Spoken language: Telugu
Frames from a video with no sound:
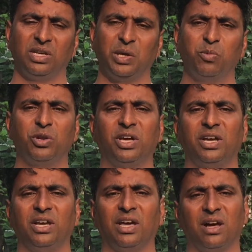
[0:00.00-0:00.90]

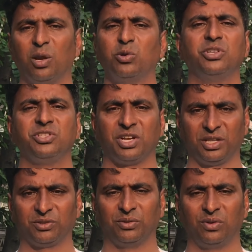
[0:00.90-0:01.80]
ఏమున్నాయి అని ఆలోచించాడు
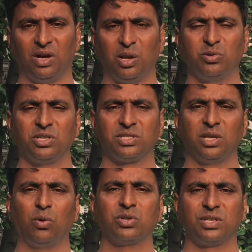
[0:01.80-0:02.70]
అతను ఆలోచిస్తే
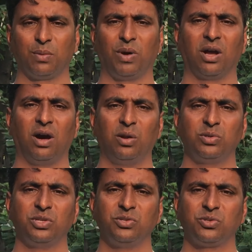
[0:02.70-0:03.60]
ఒకసారి బాగా
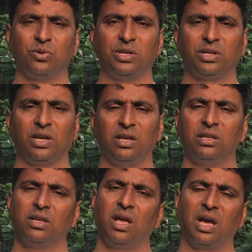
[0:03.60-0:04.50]
ఆలోచించు అంటే
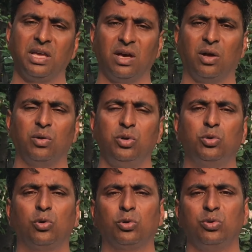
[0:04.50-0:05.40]
అయ్యా
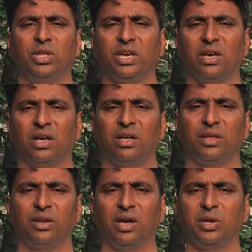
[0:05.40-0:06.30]
ఇంకొకటి ఉందయ్యా
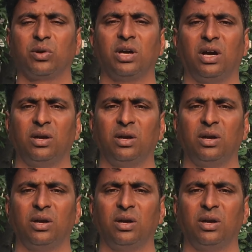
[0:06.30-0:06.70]
నా యొక్క